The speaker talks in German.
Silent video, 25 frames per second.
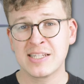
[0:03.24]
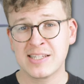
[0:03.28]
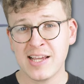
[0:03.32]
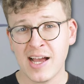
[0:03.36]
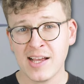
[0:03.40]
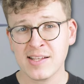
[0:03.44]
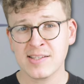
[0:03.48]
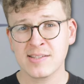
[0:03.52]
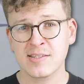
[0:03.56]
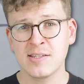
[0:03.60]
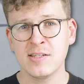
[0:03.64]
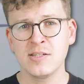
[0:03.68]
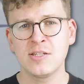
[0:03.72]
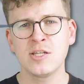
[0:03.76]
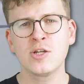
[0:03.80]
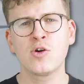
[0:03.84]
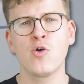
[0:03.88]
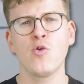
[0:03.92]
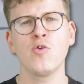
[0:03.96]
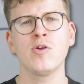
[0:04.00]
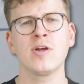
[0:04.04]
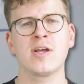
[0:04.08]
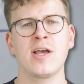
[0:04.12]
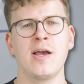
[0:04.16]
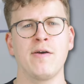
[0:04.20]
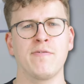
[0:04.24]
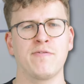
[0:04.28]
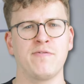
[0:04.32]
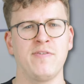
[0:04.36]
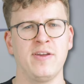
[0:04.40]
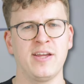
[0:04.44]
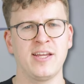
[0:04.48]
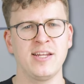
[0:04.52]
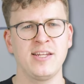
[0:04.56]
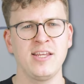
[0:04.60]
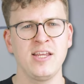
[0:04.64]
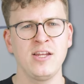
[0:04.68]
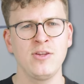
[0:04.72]
Das sind die
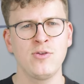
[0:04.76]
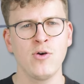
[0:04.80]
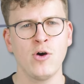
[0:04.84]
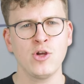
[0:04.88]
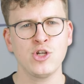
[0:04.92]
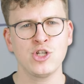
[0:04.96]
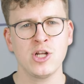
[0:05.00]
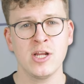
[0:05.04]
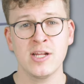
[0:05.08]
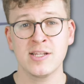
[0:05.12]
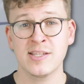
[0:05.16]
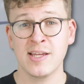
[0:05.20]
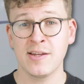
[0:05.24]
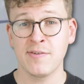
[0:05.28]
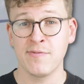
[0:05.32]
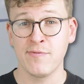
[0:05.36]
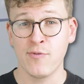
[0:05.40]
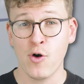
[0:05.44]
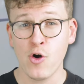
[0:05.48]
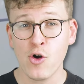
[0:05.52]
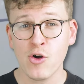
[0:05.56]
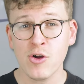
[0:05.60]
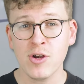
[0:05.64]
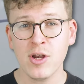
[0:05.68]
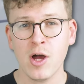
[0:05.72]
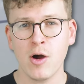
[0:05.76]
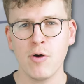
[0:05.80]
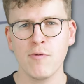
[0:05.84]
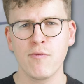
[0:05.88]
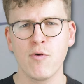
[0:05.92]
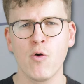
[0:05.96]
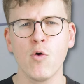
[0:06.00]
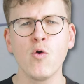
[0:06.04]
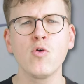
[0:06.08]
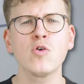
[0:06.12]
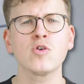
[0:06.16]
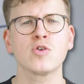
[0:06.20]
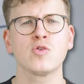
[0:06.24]
Kohlekraftwerke, die in Deutschland seit Wochen auf
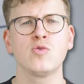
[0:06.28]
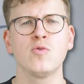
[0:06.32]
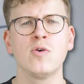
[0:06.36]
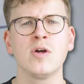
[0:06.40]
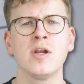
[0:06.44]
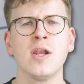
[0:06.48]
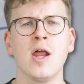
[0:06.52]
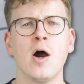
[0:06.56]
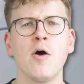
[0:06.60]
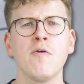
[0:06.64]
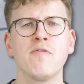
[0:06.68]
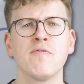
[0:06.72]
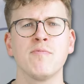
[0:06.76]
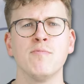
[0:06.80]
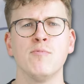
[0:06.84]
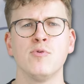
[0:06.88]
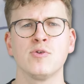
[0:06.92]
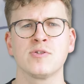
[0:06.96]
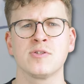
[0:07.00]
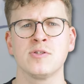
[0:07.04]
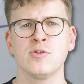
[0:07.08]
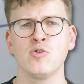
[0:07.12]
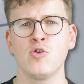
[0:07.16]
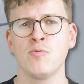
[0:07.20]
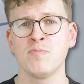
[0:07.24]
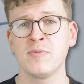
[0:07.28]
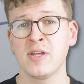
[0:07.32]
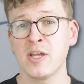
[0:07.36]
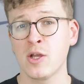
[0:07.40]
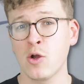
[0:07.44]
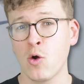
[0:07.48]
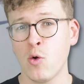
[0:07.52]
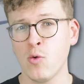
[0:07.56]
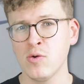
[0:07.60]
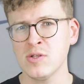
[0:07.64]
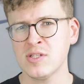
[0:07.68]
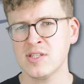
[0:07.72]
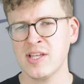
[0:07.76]
Hochtouren laufen müssen, um den
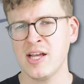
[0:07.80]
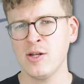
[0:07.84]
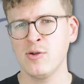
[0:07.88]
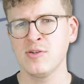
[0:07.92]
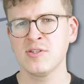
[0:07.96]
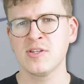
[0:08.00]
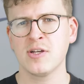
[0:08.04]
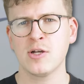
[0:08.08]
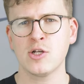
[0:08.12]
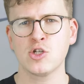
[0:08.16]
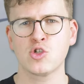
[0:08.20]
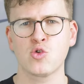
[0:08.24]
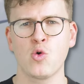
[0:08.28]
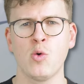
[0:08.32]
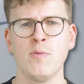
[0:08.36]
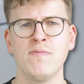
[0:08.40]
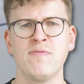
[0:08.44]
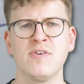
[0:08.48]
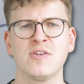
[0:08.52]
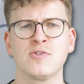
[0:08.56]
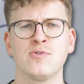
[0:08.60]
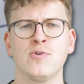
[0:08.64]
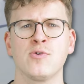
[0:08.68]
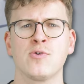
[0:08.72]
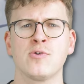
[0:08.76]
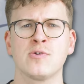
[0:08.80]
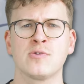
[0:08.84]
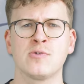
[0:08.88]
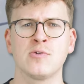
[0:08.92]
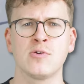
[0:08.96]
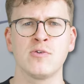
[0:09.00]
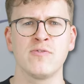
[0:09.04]
Großteil unserer Stromversorgung zu